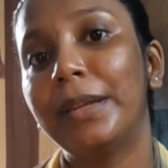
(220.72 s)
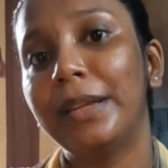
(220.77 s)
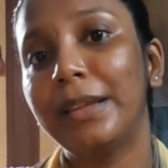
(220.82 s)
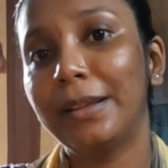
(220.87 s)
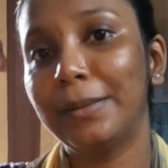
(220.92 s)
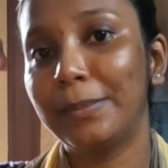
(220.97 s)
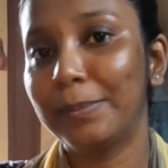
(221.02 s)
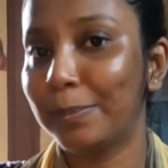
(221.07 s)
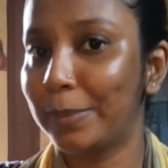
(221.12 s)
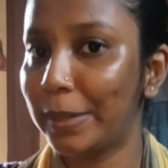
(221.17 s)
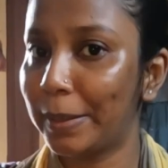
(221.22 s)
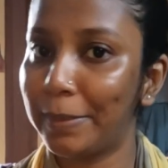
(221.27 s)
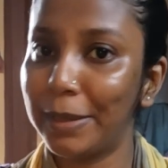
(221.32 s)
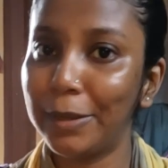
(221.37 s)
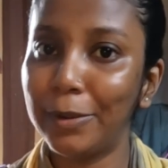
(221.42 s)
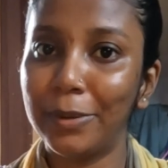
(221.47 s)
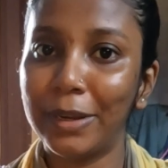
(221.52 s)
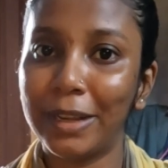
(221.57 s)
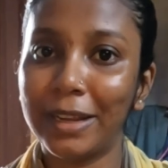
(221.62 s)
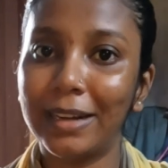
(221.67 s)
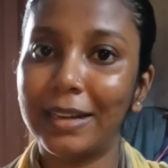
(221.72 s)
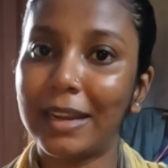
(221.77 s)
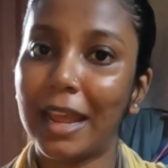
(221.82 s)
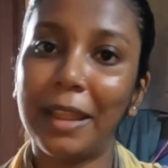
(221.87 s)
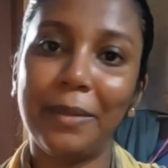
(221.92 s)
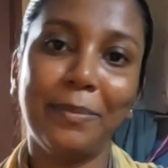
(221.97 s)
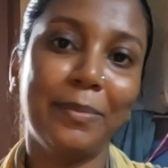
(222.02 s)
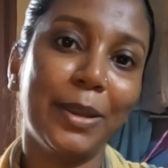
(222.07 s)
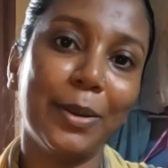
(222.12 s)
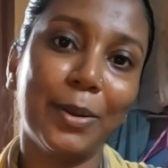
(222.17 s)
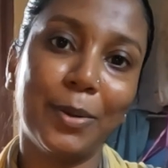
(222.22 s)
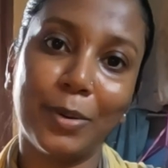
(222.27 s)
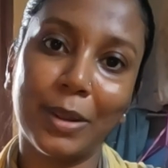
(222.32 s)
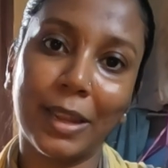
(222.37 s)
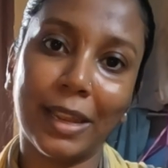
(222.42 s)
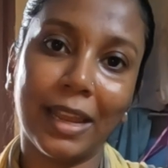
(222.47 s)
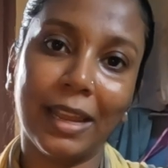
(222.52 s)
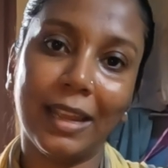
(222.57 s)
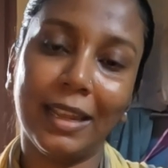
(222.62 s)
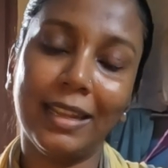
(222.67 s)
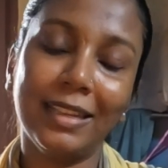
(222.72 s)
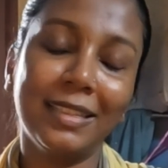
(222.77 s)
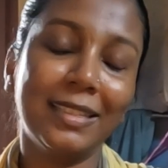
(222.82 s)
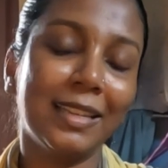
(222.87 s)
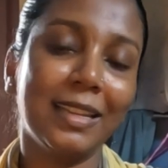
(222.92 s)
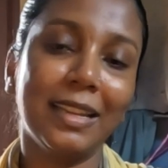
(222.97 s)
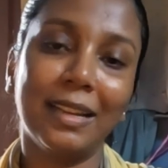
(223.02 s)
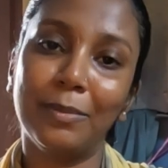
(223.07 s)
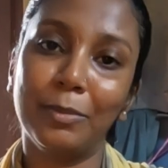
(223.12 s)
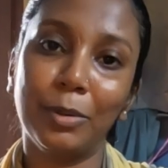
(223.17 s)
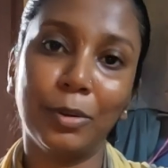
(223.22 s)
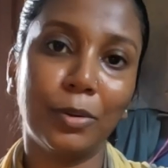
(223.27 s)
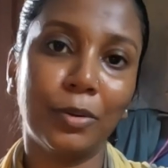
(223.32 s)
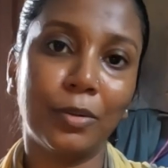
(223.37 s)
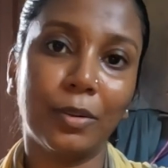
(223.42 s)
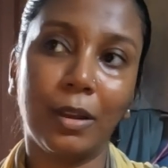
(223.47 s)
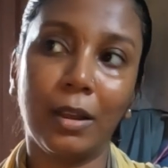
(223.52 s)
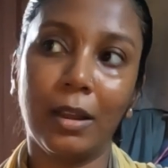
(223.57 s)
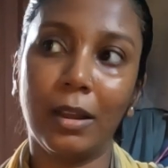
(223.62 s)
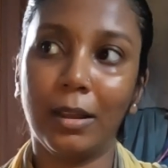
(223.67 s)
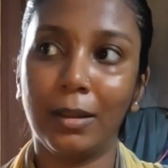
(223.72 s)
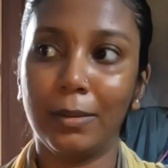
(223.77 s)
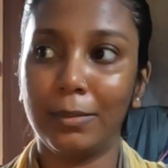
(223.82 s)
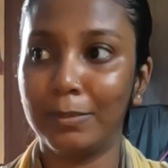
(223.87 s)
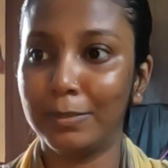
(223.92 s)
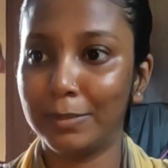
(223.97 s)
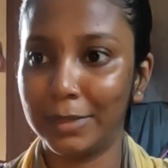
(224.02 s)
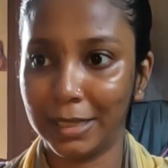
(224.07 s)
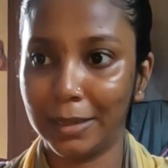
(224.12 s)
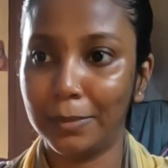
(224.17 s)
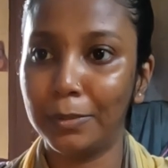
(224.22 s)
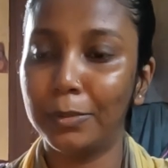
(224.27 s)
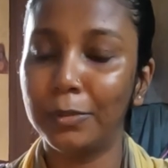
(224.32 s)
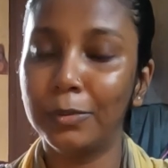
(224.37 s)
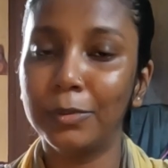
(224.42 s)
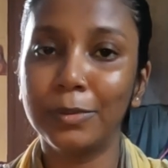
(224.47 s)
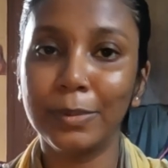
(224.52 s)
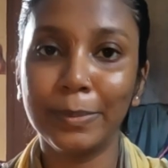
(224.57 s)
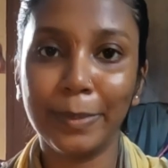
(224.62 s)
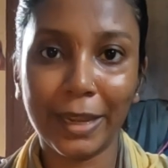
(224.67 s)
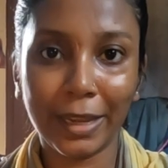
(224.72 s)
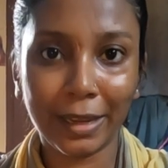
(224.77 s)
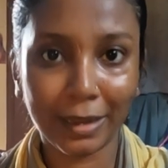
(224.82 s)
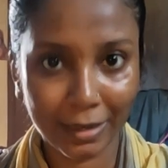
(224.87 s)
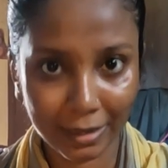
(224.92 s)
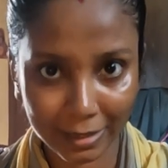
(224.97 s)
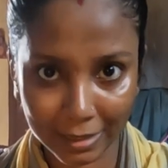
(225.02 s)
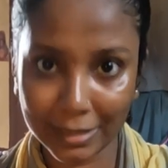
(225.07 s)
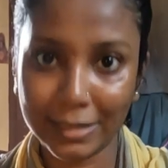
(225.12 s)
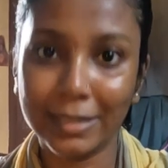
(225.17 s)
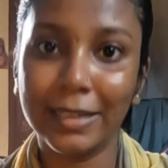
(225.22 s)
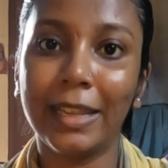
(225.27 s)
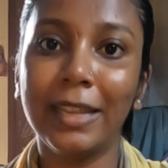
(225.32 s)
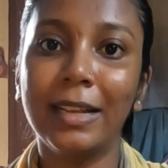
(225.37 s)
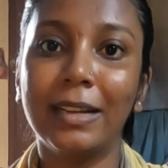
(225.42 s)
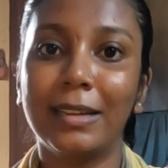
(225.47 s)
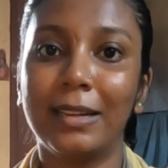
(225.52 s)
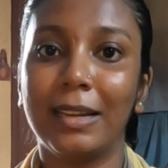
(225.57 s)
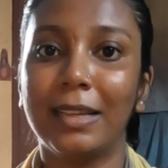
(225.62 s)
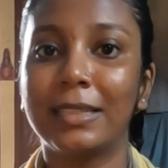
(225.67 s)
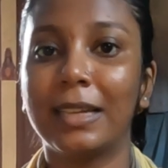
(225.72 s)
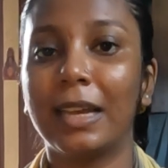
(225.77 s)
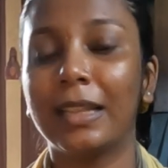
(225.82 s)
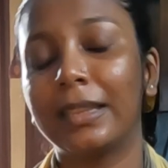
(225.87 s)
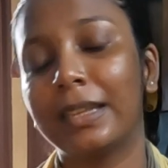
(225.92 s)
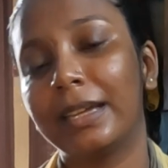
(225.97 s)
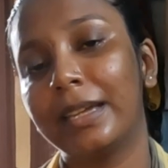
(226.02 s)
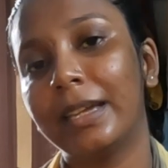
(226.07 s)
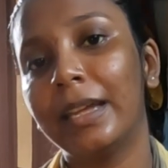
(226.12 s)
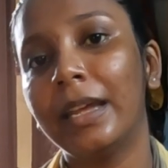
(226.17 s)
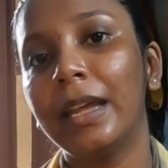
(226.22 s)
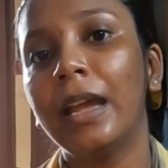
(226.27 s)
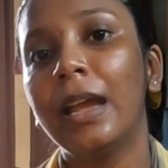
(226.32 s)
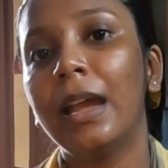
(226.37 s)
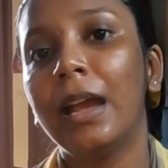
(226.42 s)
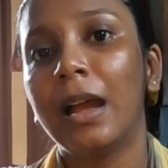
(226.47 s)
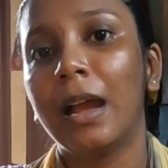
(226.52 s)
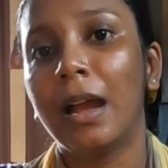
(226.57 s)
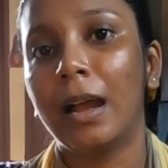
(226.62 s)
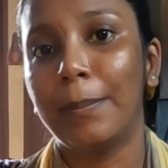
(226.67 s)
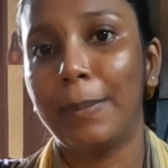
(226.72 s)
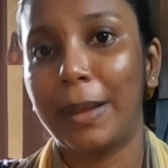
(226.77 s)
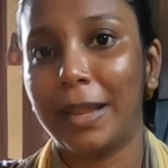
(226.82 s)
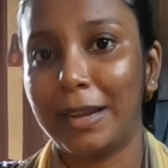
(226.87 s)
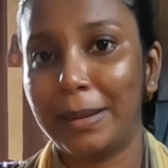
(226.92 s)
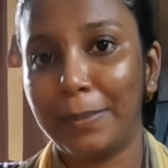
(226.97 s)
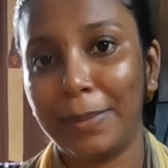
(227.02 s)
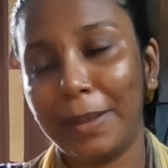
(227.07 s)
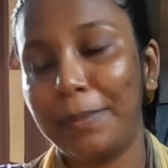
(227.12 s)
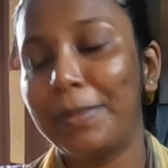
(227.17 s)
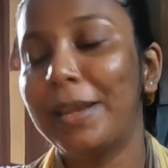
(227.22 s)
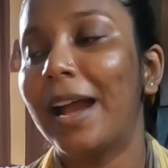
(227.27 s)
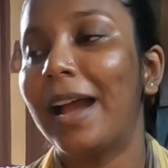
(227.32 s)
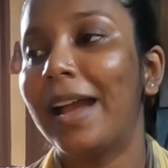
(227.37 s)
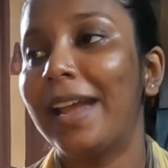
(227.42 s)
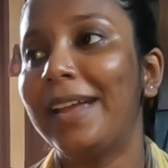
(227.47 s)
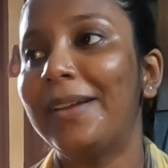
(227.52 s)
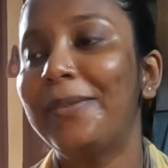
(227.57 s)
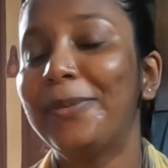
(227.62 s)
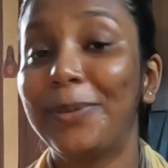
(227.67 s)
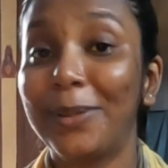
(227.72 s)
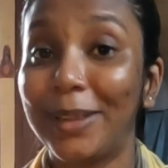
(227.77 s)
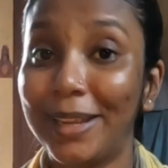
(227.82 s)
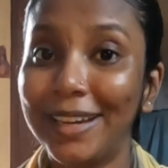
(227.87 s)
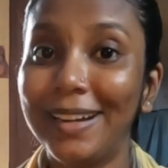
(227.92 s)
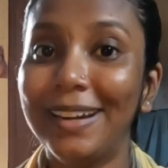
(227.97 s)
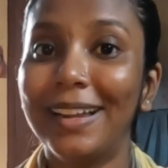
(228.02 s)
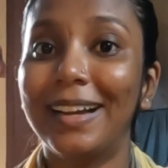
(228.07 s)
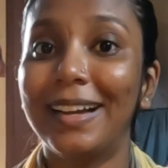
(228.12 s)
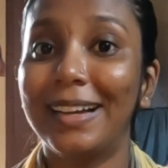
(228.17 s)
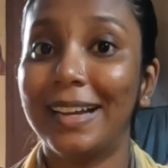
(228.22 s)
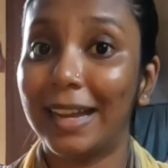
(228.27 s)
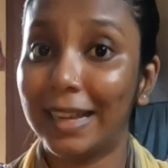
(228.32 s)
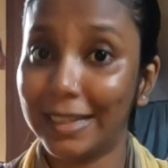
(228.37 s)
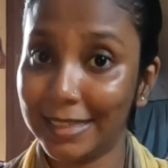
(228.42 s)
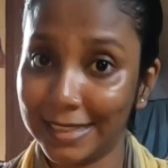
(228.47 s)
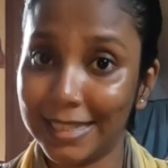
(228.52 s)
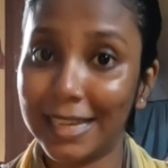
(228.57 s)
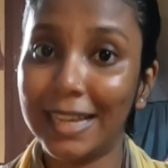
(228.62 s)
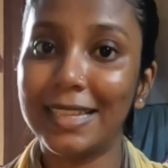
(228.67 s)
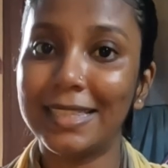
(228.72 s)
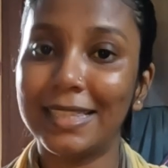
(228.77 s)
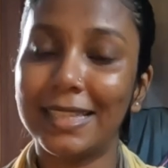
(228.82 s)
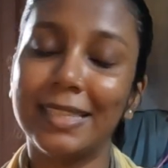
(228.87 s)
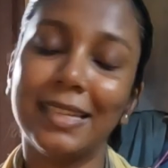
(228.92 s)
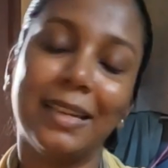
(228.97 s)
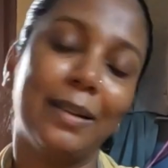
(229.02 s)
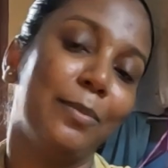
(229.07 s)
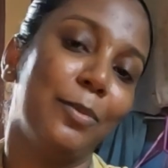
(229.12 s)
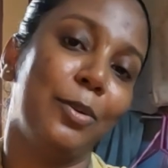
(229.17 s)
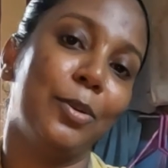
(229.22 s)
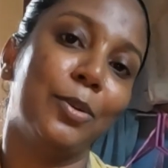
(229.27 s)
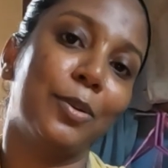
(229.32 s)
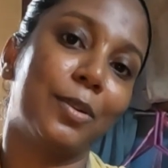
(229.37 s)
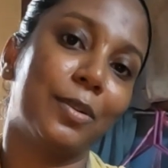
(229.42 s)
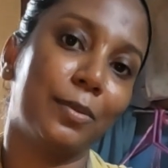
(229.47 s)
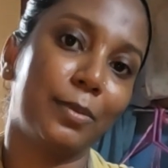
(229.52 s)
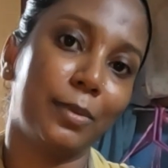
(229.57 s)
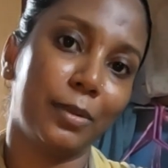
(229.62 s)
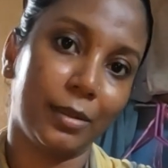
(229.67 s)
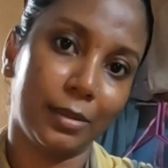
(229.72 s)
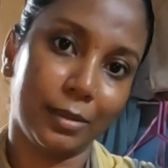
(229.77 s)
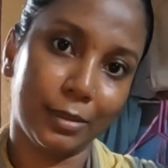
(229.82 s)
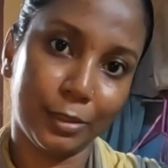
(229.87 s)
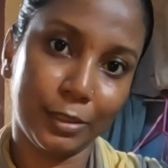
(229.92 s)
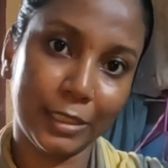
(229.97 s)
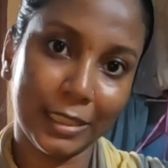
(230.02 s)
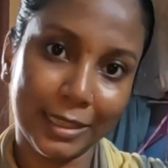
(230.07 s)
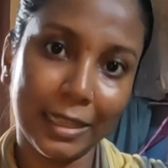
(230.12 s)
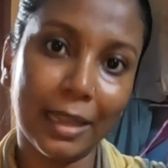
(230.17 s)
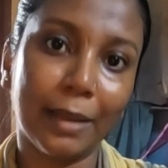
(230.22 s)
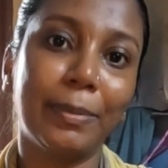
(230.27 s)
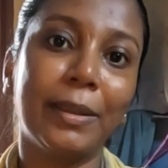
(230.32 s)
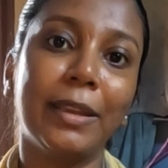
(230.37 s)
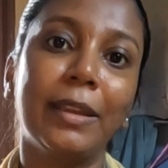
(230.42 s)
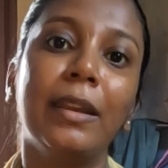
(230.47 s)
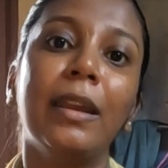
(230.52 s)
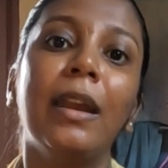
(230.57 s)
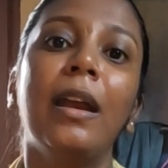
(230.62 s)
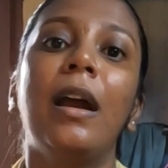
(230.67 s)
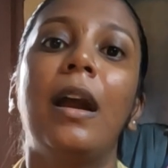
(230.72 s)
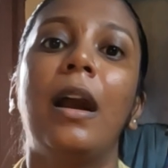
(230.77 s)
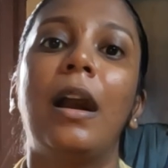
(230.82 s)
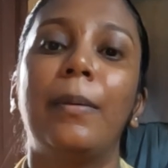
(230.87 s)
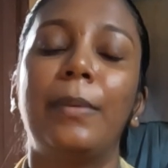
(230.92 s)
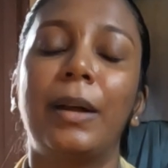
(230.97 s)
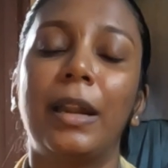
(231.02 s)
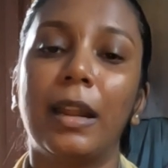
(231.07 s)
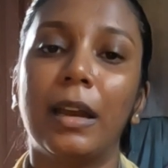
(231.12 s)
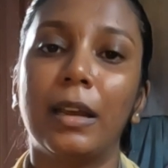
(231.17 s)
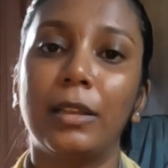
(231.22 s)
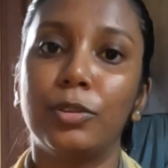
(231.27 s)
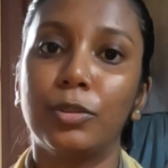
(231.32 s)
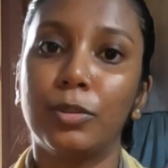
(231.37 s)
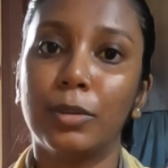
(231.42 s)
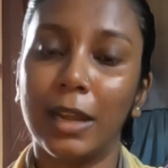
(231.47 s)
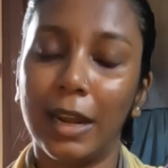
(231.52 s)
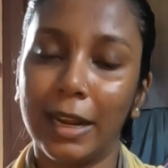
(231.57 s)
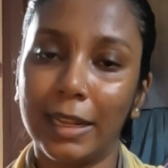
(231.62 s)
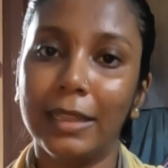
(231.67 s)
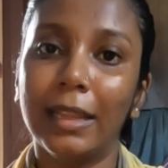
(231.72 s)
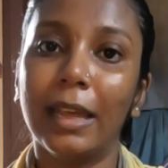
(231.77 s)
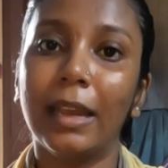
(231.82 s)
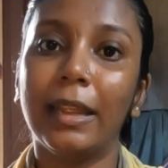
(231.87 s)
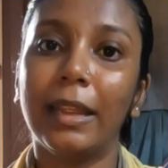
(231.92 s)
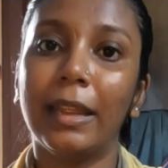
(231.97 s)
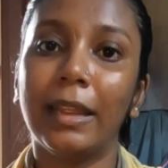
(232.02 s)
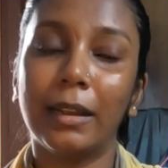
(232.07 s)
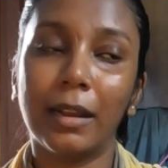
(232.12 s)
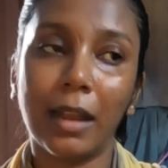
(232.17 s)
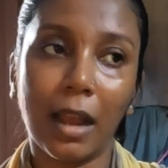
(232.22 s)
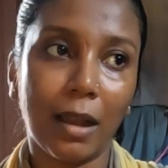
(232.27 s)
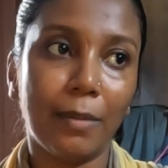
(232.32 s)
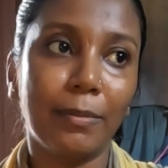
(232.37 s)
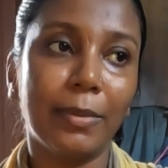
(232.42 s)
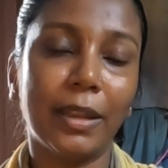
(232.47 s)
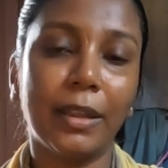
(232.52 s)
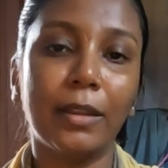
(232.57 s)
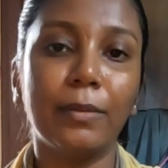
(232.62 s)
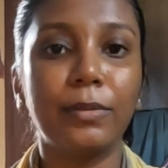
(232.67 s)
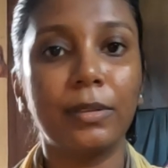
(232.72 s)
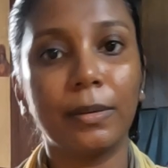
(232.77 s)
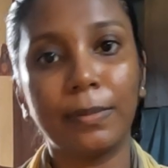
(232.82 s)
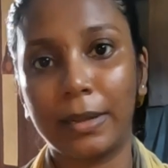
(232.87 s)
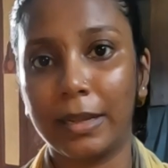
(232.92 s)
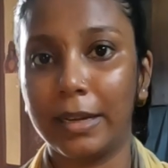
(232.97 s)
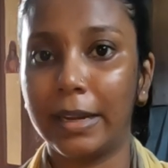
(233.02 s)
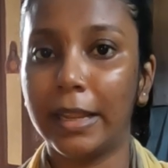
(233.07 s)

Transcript: अभी बेबी होने का टाइम भी हो गया है इसीलिए हम लोग मतलब उसमें खर्च नहीं करना चाहते हैं पहले बेबी आए फिर आहिस्ता आहिस्ता से हम लोग जितना भी हमारा जो खरीदना है काम है सब